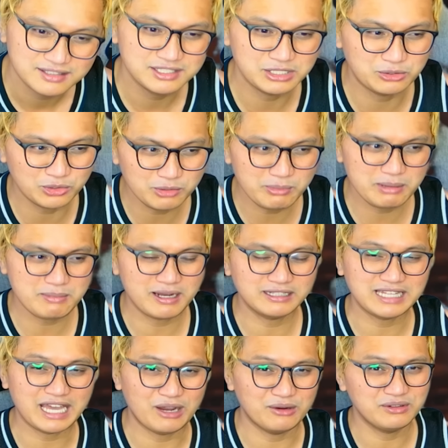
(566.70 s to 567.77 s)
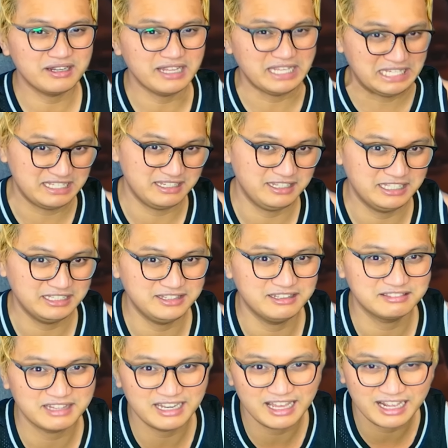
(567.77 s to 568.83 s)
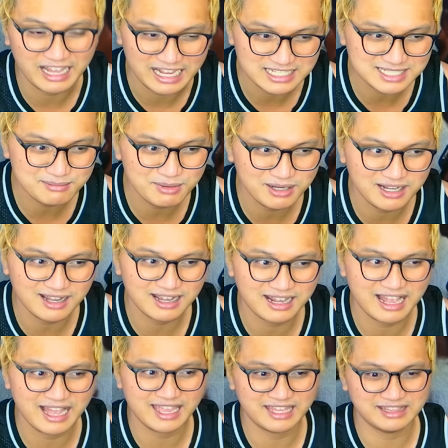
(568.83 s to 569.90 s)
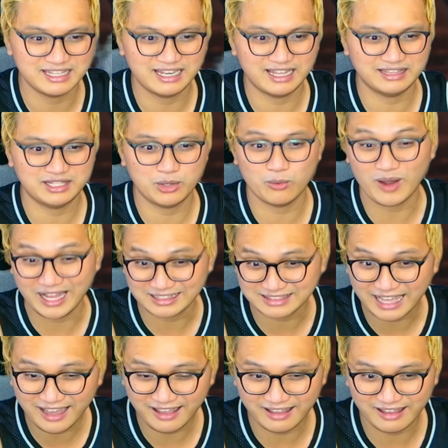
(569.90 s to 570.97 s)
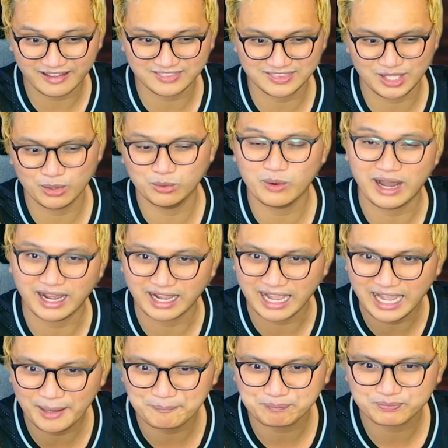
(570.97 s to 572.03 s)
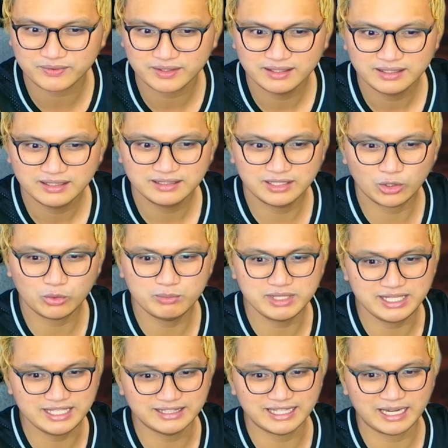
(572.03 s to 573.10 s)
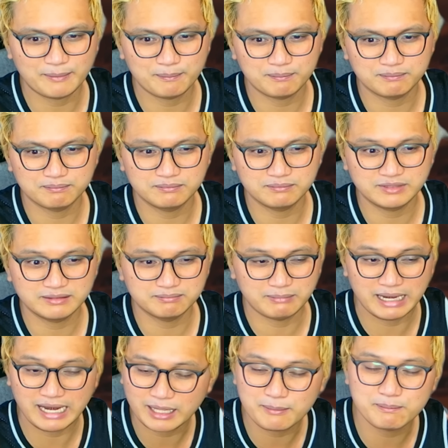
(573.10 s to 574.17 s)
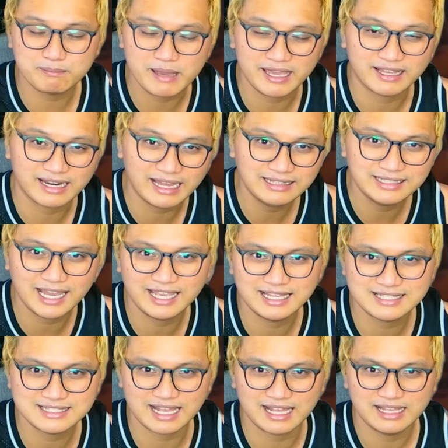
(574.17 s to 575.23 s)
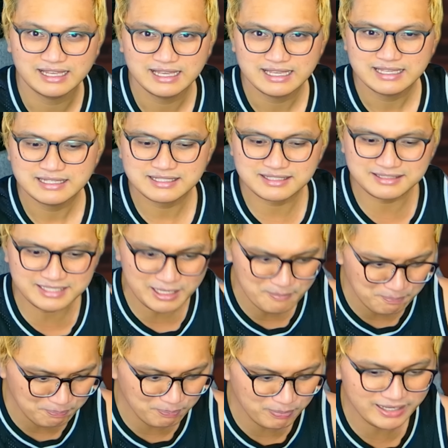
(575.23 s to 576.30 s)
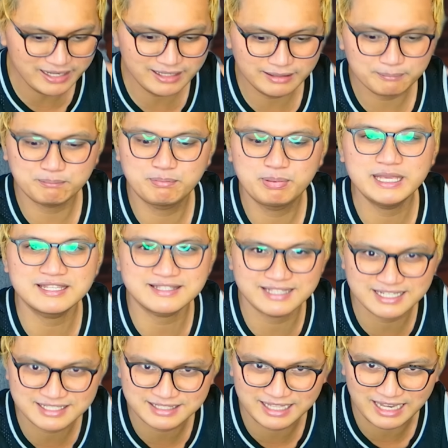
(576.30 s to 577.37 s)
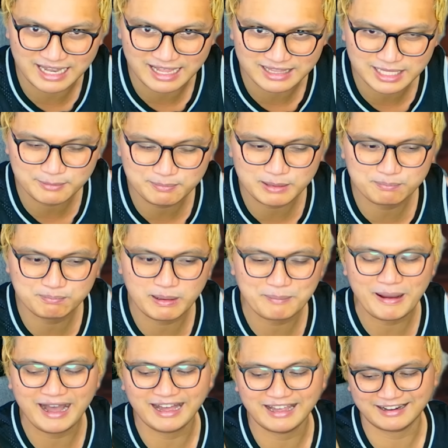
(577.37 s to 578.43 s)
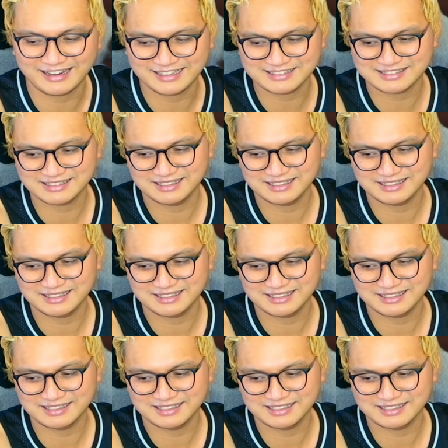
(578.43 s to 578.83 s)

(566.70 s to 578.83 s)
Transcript: Siguro may mga tao na naiinggit din talaga sa mga kagaya nila Diwata at Ihuwaga na kumikita ng malaking pera dahil sa simpleng business nila na pagpapares.